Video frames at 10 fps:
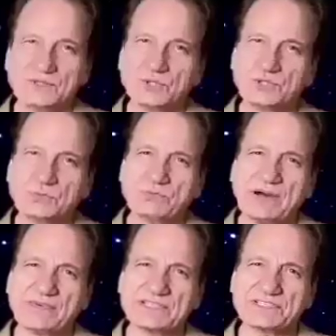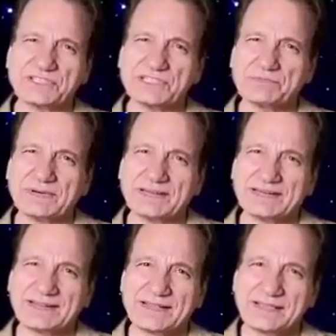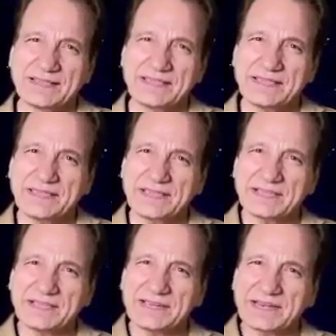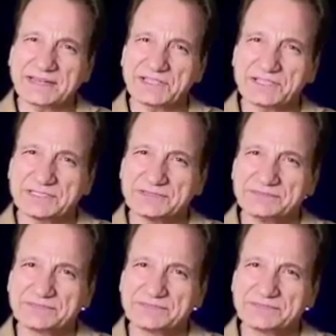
दोस्तों पावर स्टेशन पर एक इलेक्ट्रिशियन